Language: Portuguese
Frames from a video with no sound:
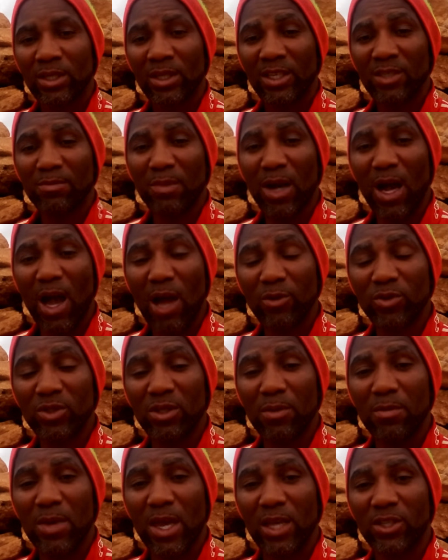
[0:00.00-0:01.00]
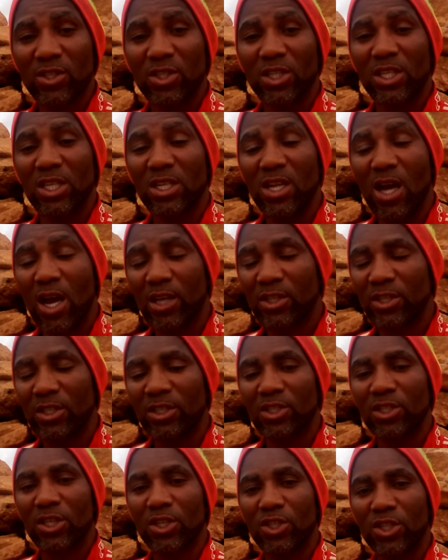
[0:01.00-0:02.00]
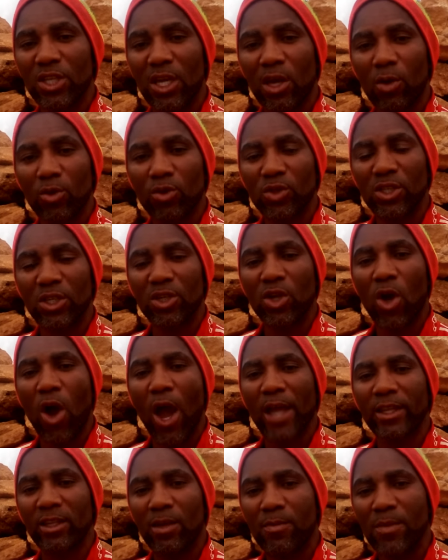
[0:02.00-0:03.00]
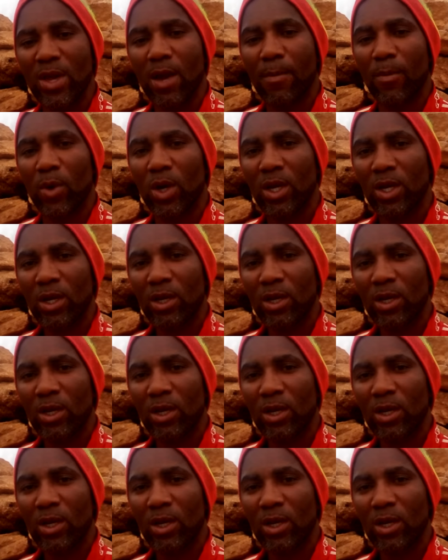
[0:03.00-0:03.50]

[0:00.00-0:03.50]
Que os manos também, assim que não, assim no estrangeiro, nós é não, é até mesmo.